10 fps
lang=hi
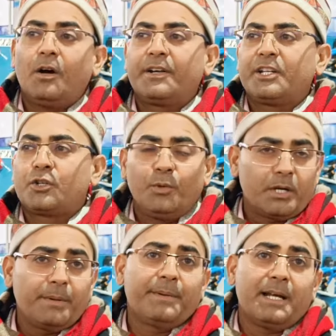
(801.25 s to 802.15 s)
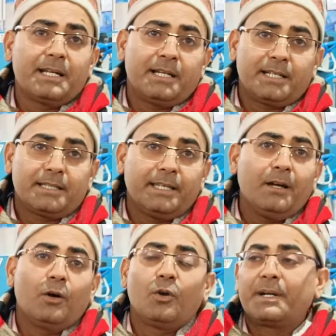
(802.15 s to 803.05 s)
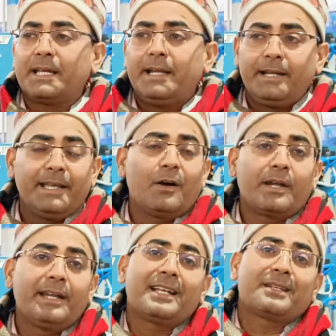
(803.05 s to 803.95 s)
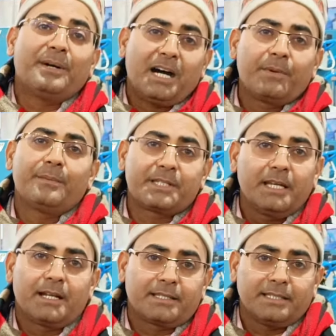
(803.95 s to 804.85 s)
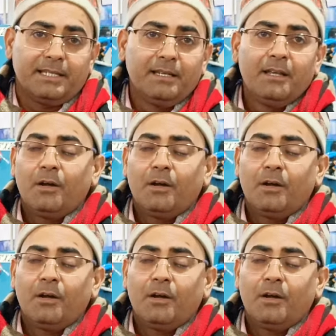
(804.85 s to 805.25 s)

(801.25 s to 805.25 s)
और डिस्ट्रीब्यूटर भी बनाना चाहते हैं ऑल ओवर द इंडिया और इंडिया से बाहर भी हम सेल करते हैं